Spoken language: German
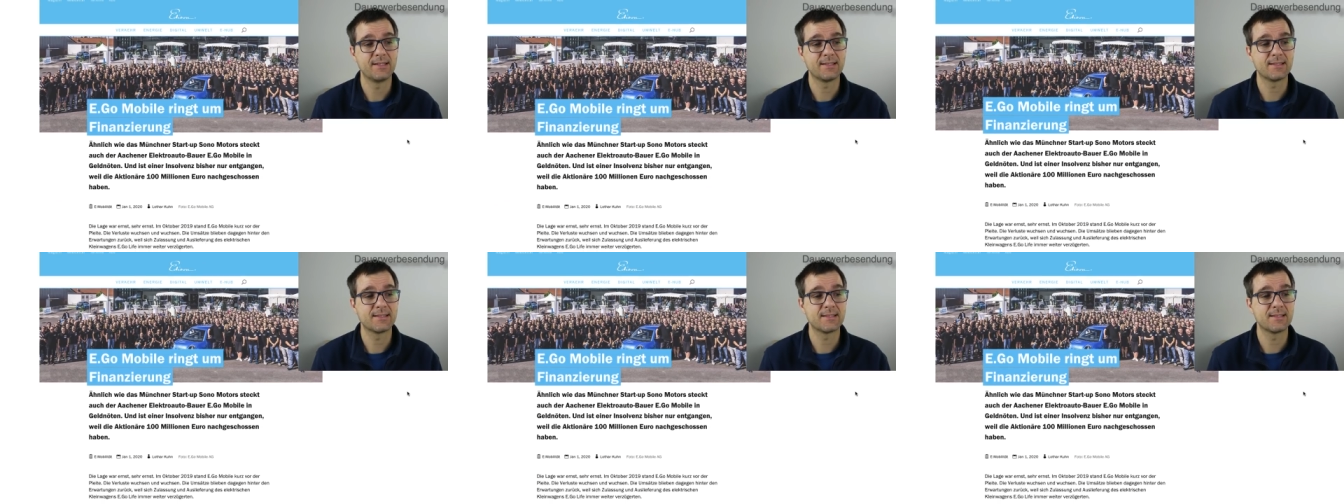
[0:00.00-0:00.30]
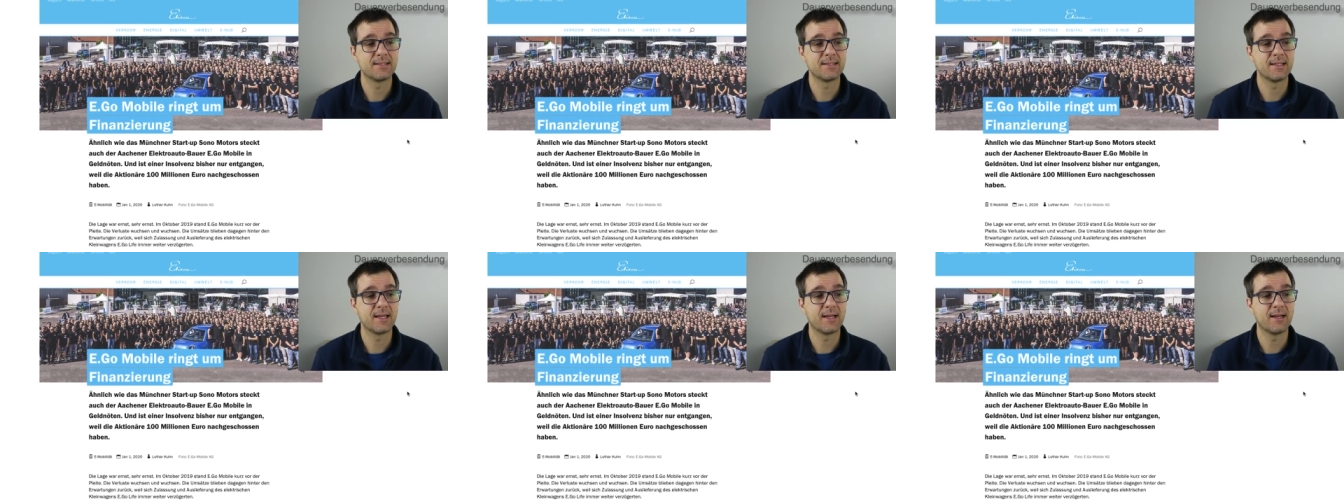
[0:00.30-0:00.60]

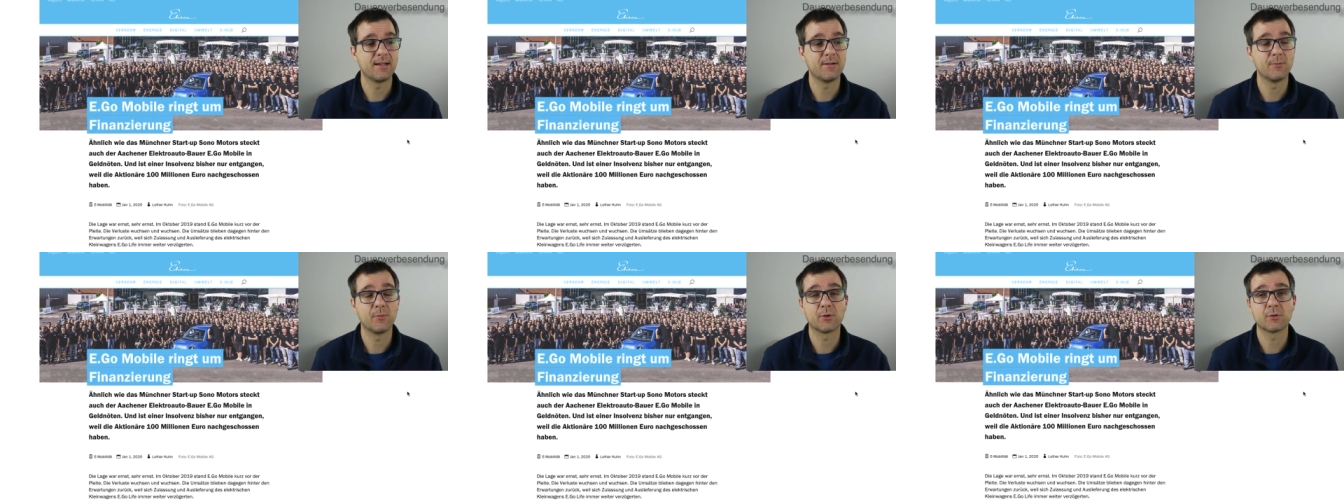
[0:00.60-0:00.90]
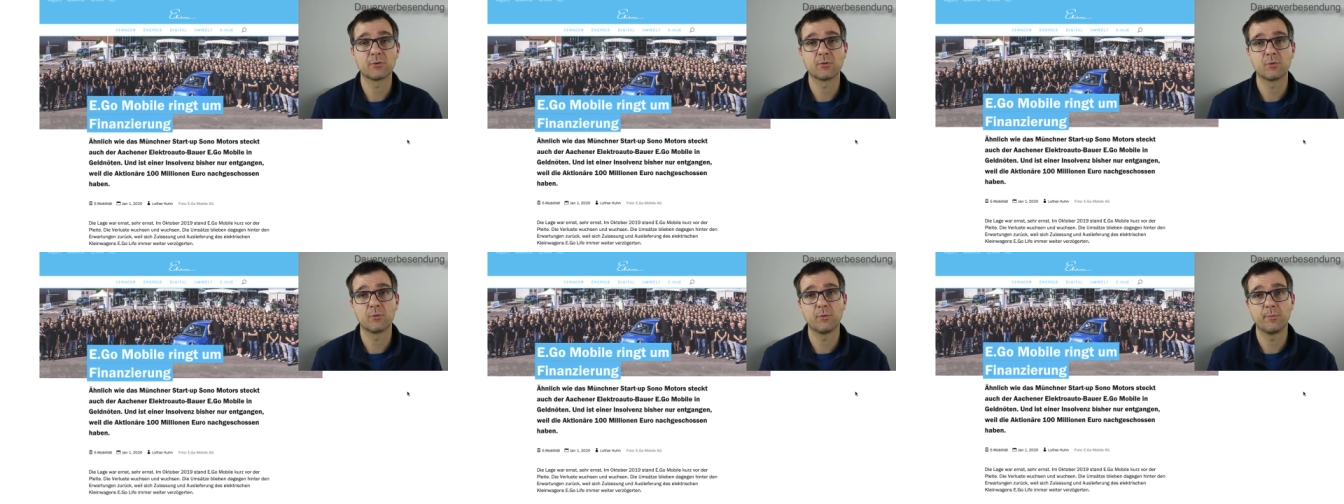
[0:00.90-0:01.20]
letzten Jahr, im
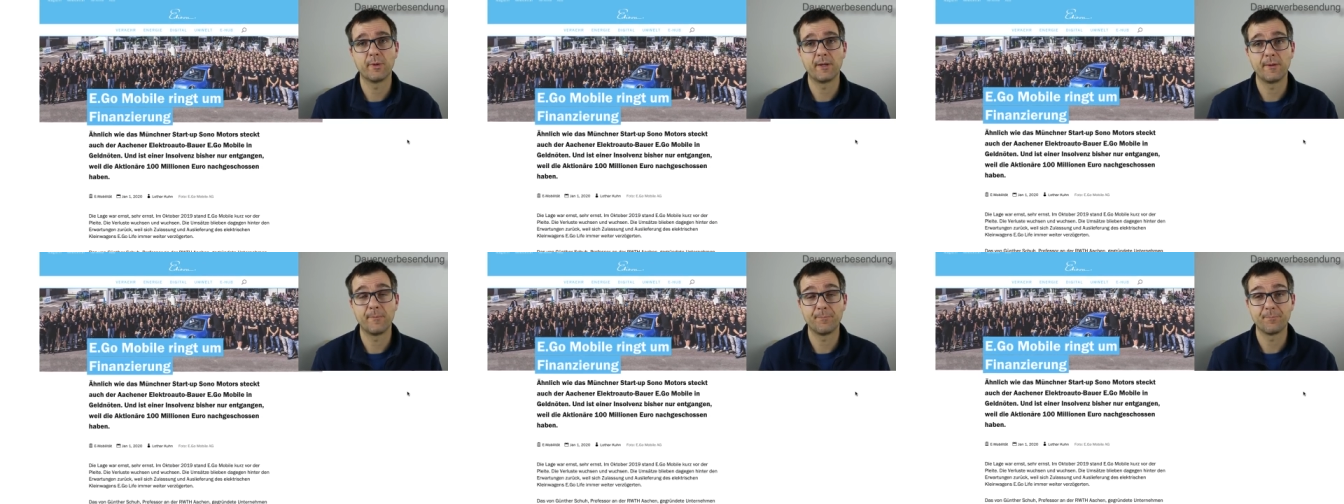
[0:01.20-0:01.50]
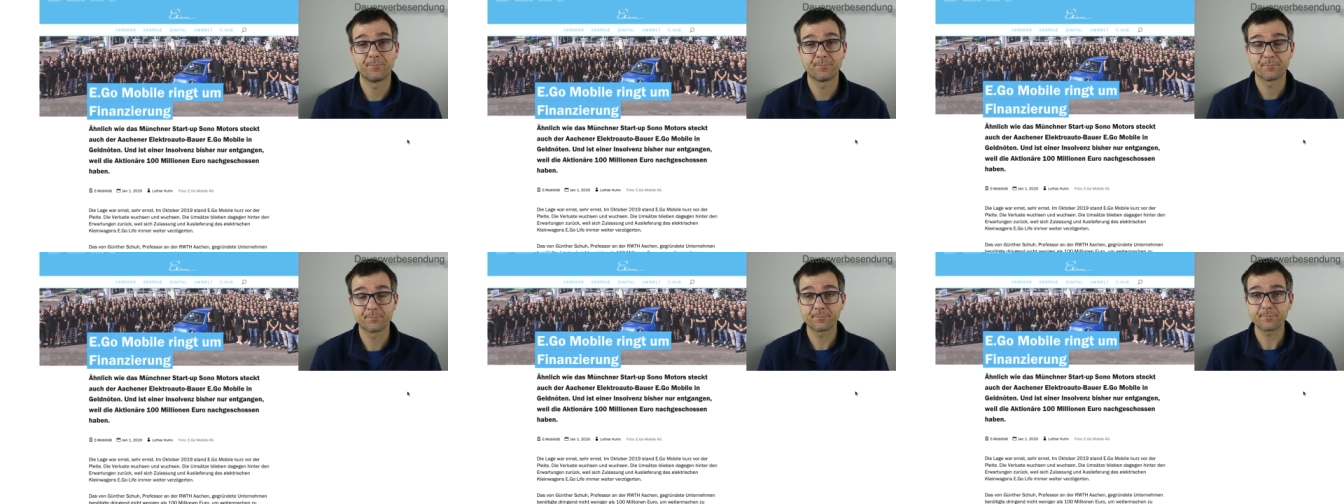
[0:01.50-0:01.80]

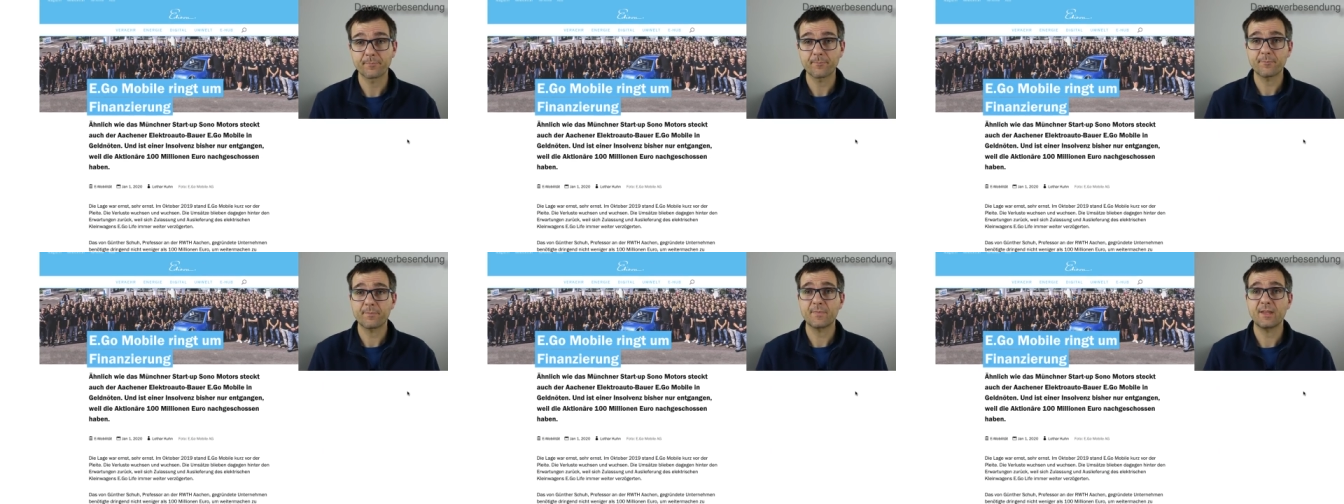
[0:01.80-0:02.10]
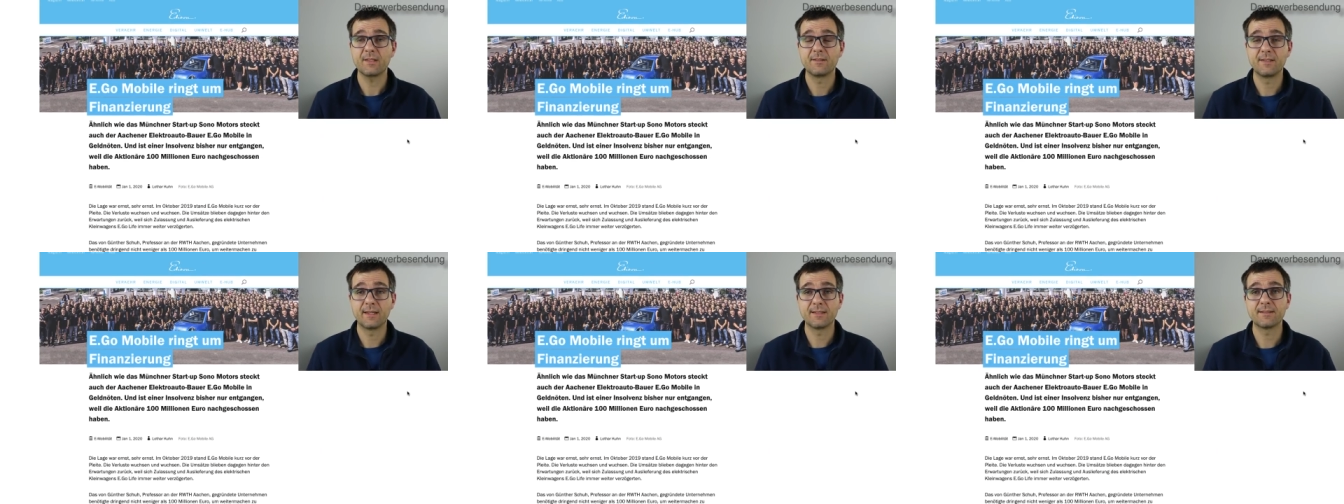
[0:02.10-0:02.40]
Oktober,
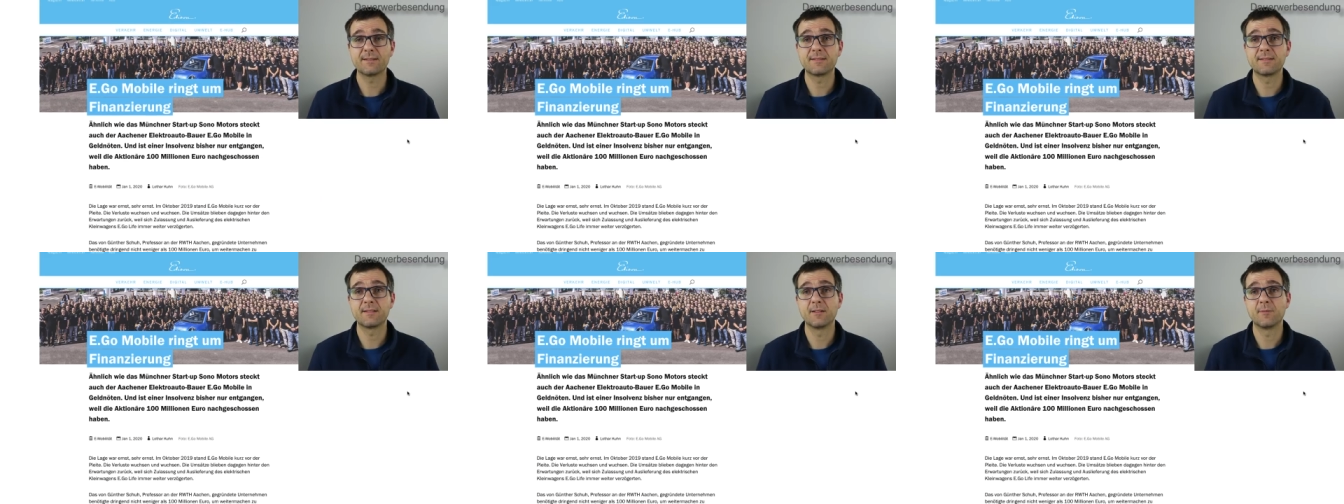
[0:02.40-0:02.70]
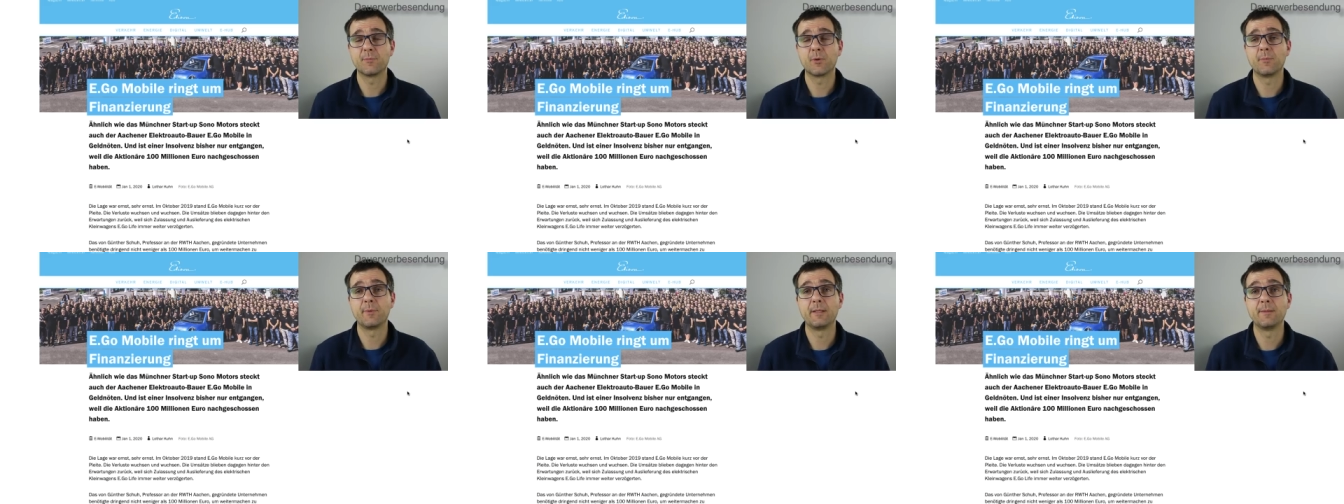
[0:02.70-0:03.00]
das
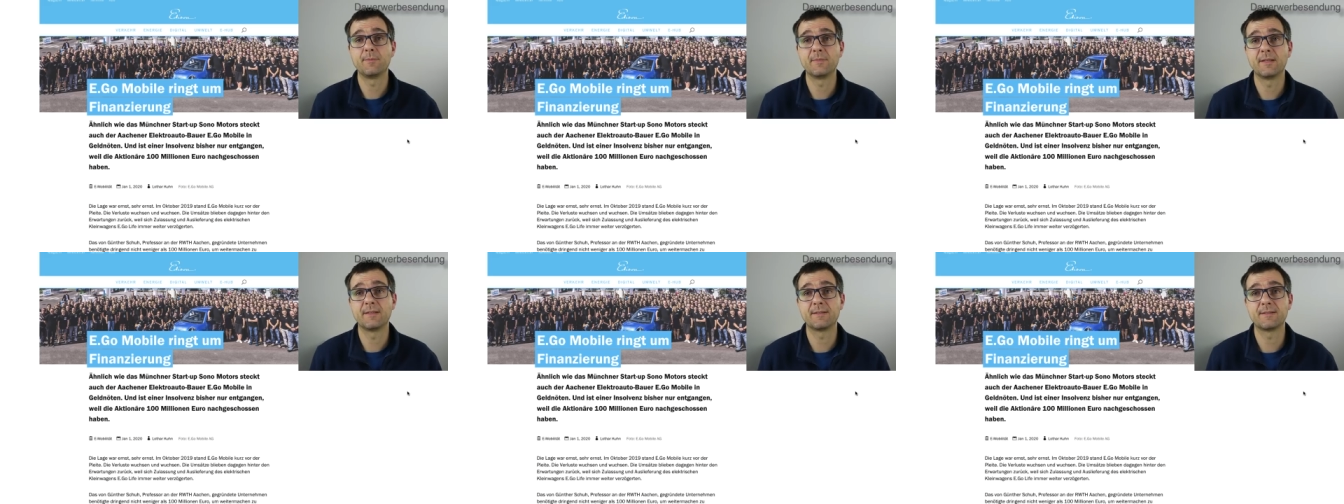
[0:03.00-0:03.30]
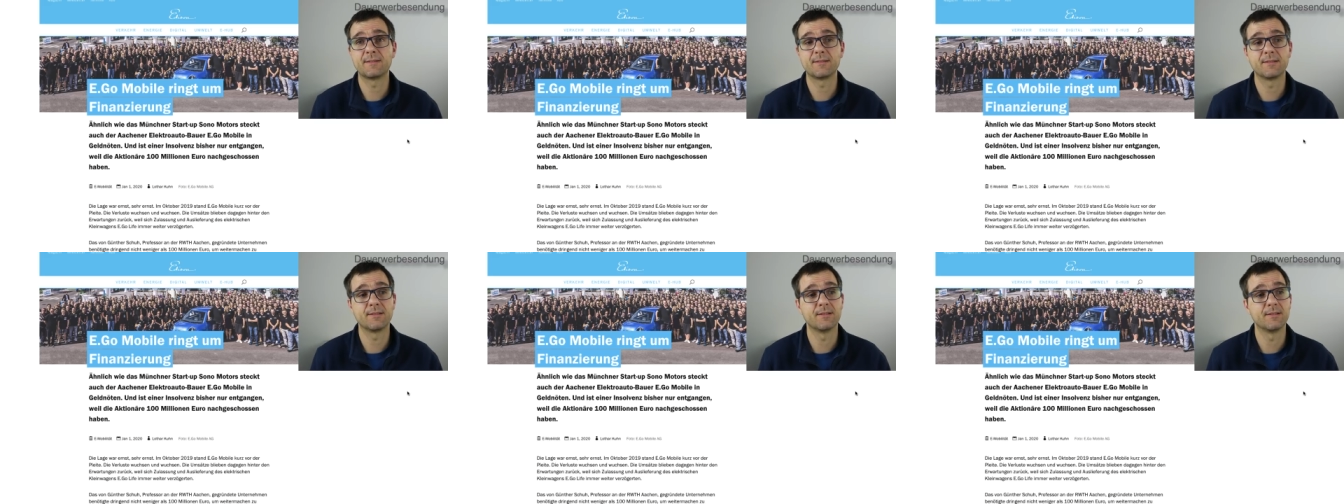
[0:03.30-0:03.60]
äh, Problem,
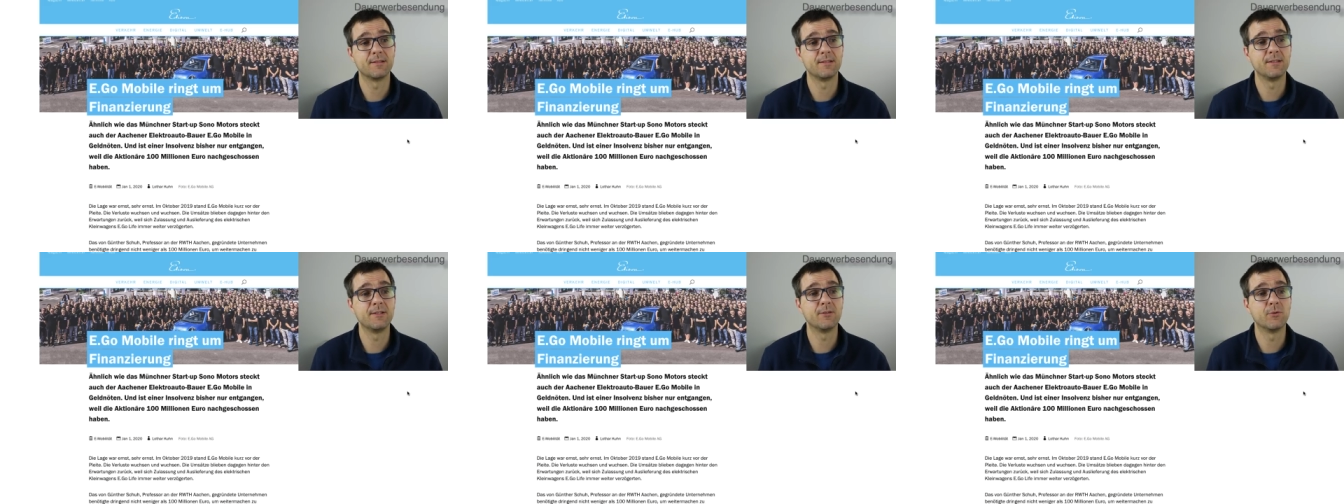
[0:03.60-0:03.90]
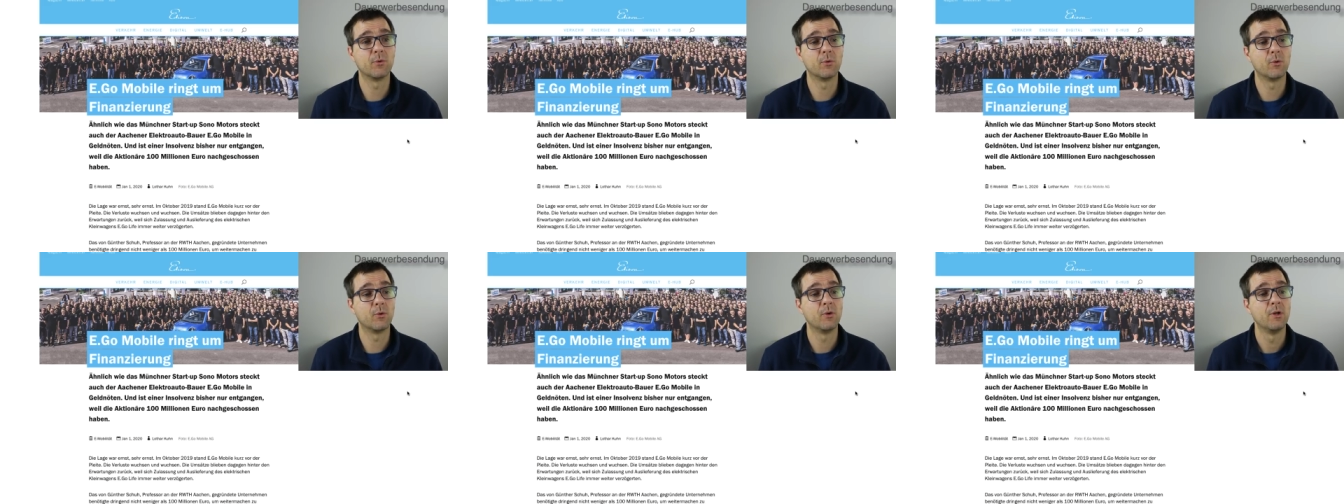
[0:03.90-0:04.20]
dass äh,
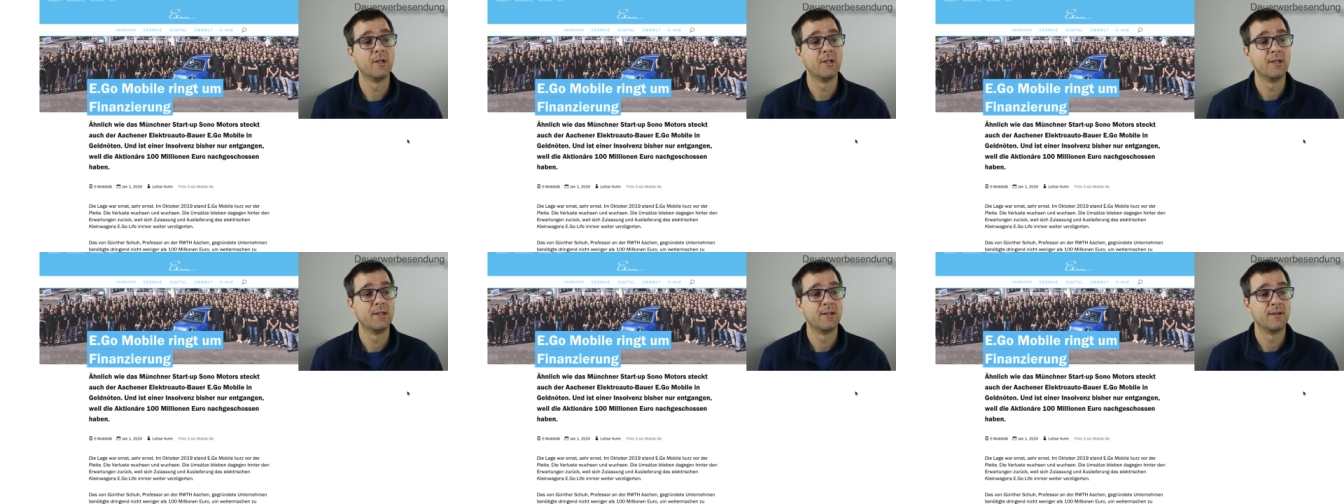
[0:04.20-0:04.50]
Ego